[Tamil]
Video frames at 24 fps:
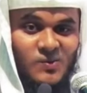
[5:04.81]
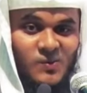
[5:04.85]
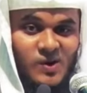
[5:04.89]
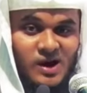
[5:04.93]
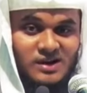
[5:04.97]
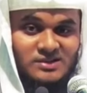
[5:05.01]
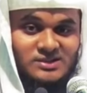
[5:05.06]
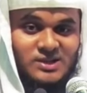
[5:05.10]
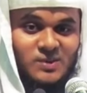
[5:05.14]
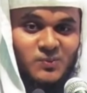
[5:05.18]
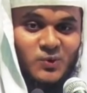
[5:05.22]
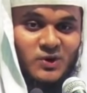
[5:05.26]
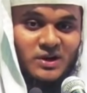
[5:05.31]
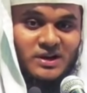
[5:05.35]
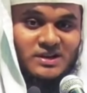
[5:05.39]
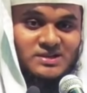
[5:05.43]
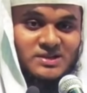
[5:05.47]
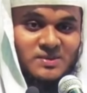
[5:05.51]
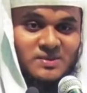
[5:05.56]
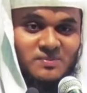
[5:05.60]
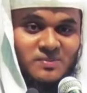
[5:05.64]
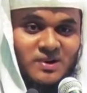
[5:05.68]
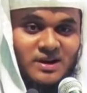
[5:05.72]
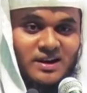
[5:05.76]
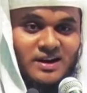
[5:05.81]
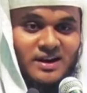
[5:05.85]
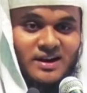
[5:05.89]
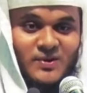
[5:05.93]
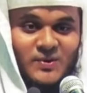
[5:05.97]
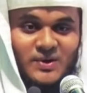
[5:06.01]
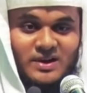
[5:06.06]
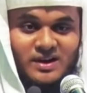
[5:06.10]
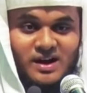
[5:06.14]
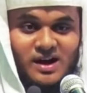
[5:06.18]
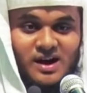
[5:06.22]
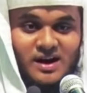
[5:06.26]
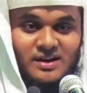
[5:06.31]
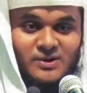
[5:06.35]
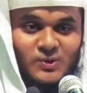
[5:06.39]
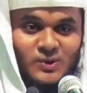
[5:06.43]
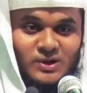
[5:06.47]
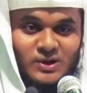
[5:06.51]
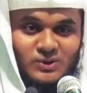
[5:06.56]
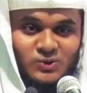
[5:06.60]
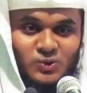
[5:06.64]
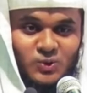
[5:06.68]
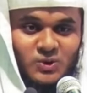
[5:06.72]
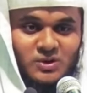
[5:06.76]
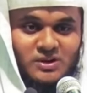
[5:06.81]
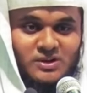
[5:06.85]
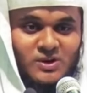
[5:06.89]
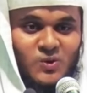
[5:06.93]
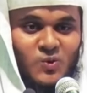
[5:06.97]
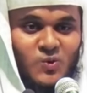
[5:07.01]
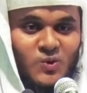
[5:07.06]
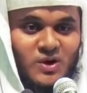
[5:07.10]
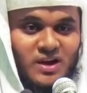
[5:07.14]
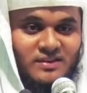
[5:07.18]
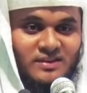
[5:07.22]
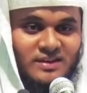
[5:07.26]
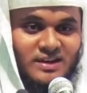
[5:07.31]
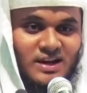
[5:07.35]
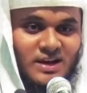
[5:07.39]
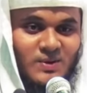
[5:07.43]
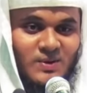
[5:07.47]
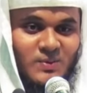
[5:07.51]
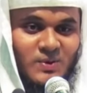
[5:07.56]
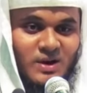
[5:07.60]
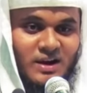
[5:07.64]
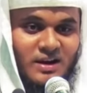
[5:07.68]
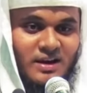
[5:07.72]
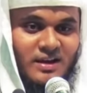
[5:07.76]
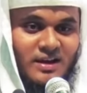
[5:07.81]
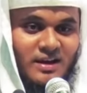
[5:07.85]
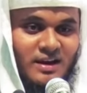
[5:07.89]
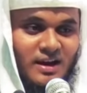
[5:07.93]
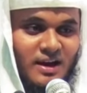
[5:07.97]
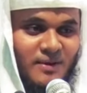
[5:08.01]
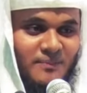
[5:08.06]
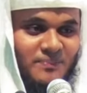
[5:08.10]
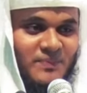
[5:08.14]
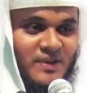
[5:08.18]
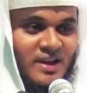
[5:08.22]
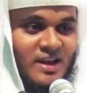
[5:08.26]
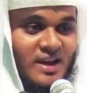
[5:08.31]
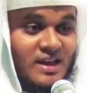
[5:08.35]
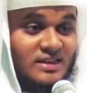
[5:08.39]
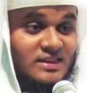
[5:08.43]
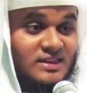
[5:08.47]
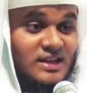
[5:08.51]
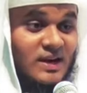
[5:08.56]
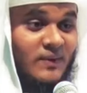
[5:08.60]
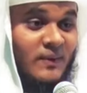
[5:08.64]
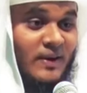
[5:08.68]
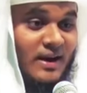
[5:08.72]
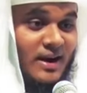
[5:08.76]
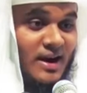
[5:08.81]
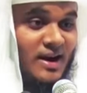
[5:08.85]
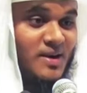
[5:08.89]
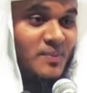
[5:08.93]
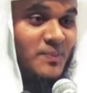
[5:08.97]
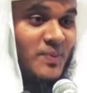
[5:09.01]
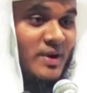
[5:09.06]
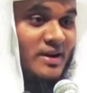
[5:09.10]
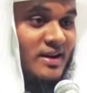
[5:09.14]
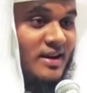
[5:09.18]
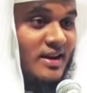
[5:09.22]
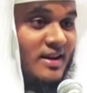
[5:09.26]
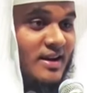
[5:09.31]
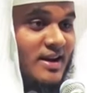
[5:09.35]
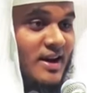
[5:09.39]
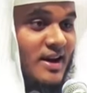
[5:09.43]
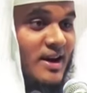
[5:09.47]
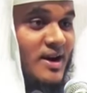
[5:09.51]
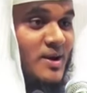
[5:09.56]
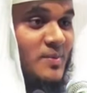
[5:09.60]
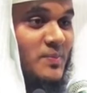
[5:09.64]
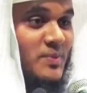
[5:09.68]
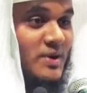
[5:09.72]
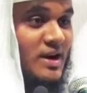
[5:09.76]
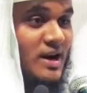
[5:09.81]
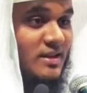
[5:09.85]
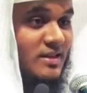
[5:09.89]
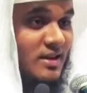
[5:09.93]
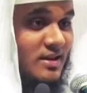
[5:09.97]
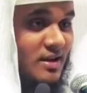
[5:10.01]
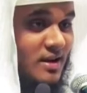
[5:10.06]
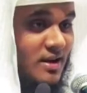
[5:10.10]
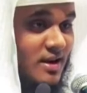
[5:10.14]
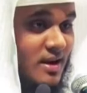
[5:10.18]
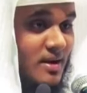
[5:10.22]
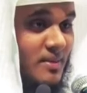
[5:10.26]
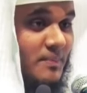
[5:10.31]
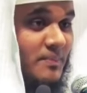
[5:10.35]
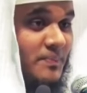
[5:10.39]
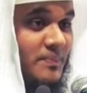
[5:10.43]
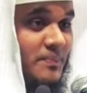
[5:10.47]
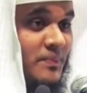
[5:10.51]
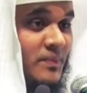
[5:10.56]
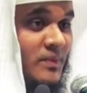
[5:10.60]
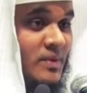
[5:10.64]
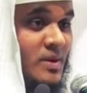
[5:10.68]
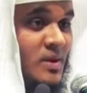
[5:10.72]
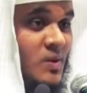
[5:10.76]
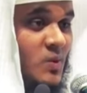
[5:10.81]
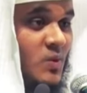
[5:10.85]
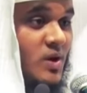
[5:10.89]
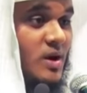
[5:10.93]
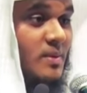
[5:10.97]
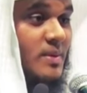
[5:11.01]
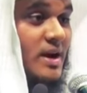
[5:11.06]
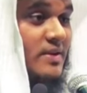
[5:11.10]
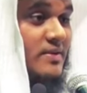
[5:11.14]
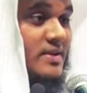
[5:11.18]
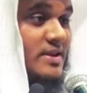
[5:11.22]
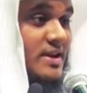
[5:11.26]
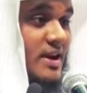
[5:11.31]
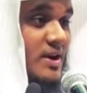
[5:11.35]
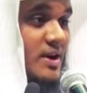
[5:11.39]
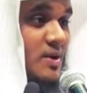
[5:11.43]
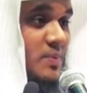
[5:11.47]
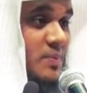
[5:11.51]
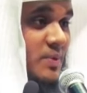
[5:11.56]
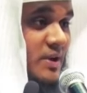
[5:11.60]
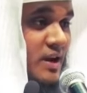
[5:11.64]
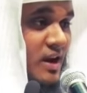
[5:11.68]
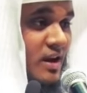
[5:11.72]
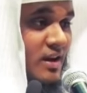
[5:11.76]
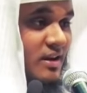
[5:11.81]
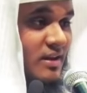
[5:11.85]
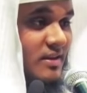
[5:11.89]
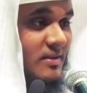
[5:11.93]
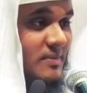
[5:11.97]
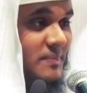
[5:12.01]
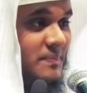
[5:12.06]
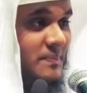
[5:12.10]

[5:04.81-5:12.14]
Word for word: வாட்ஸ்அப்புடைய சிம்பல்களுடைய ஹார்ட்டுடைய துடிக்கக்கூடிய அந்த நிகழ்வுகளை எல்லாம் தவறான பெண்களுக்கு அனுப்பினால் தான் ஹராம் உங்கள் மனைவிக்கு அனுப்பினால்